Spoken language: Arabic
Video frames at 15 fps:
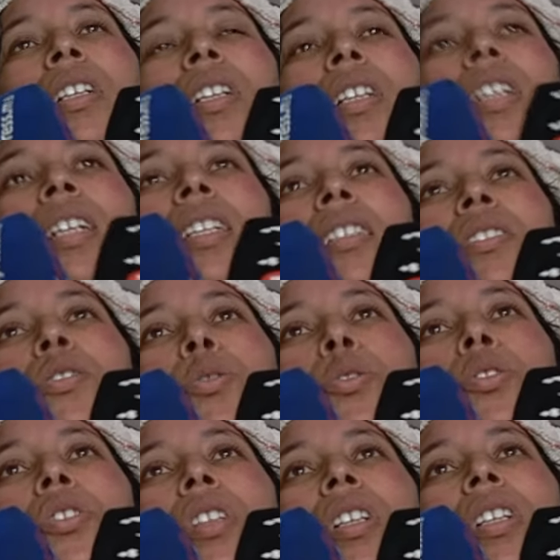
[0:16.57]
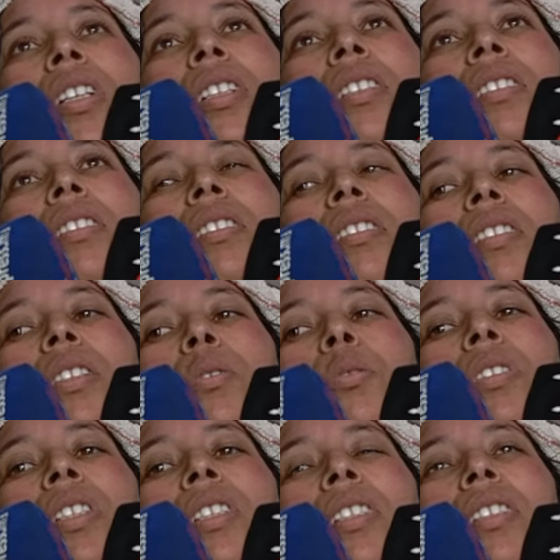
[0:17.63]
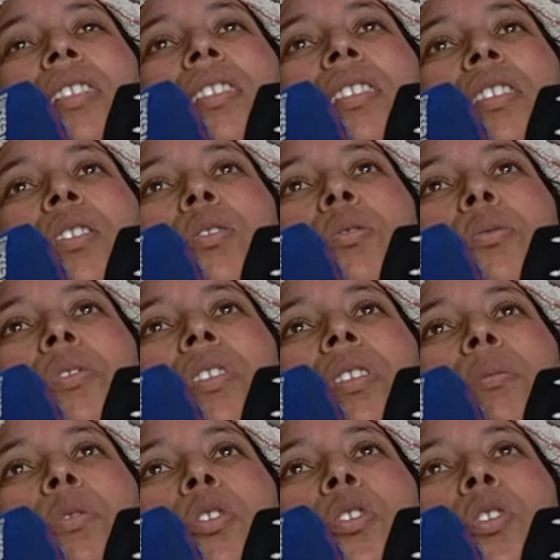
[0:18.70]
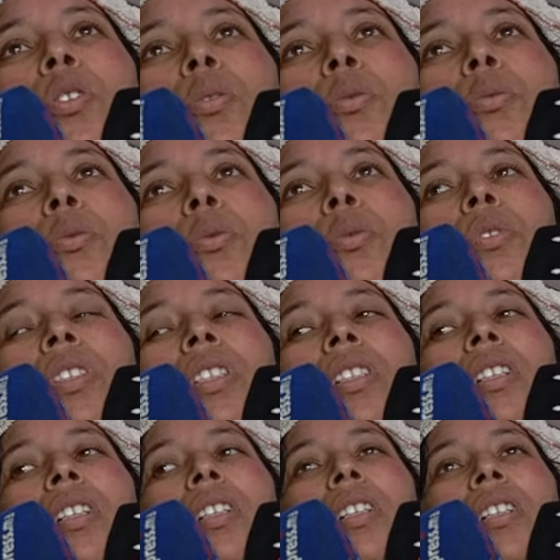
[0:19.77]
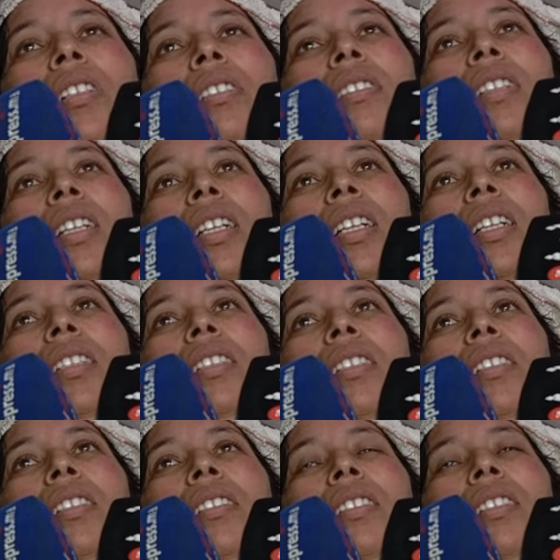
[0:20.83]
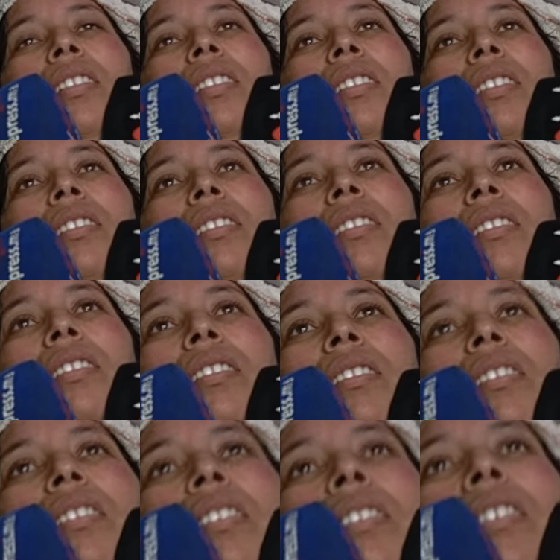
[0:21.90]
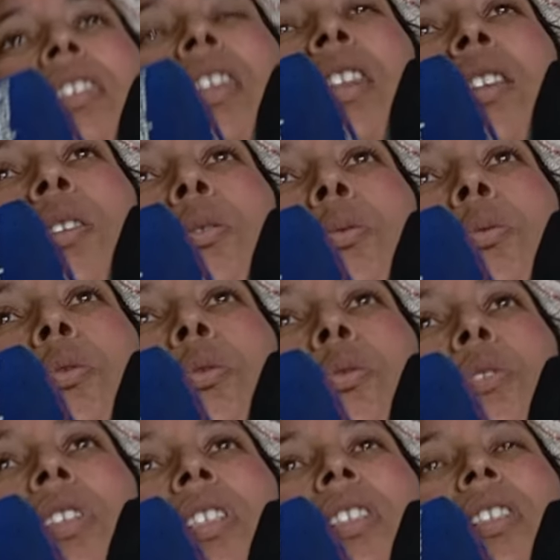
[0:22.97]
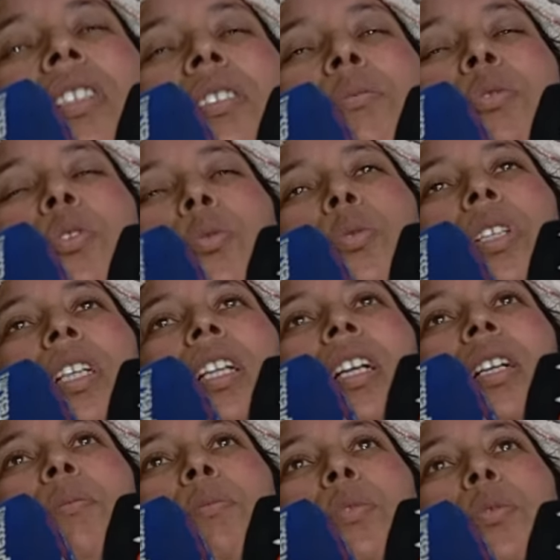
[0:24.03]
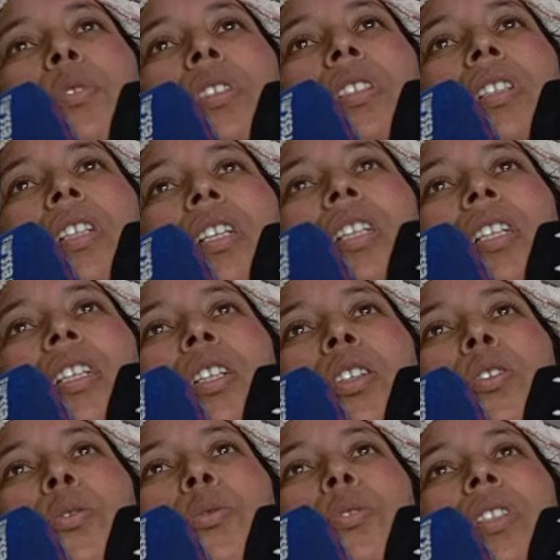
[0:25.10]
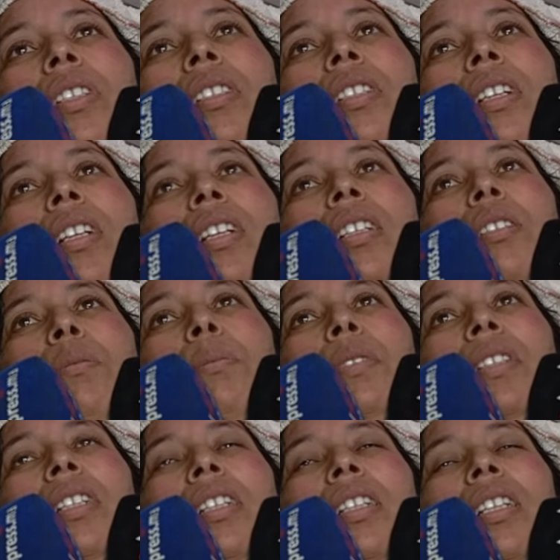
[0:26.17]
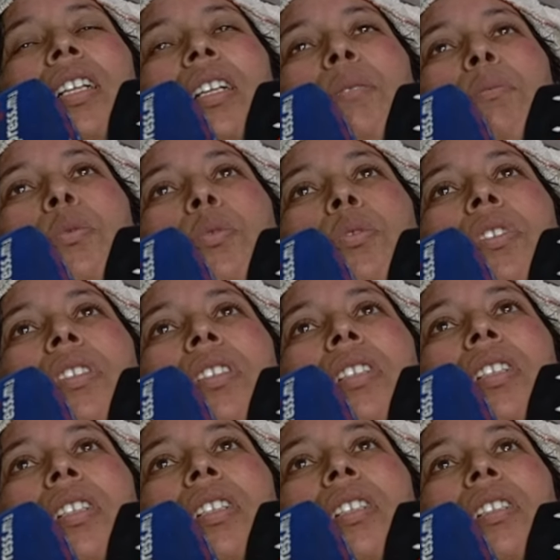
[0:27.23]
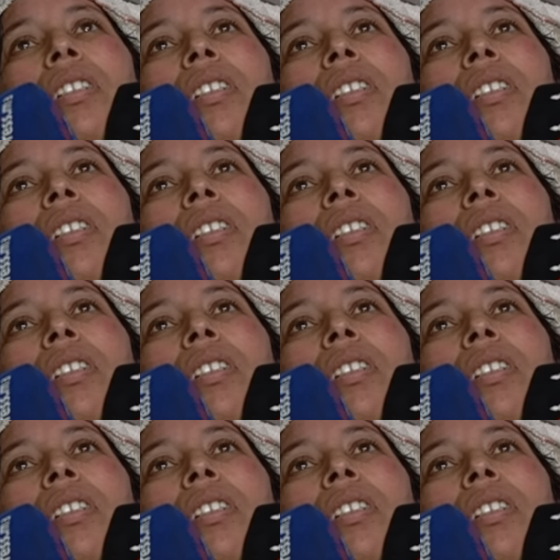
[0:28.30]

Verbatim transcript: لقيت جوج جارات ديالي كيتسناو فيا باش يسولوني على التحاليل اللي درت سولوني قلت لهم شويه الحمد لله راه خرجوا لي التحاليل بخير الحمد لله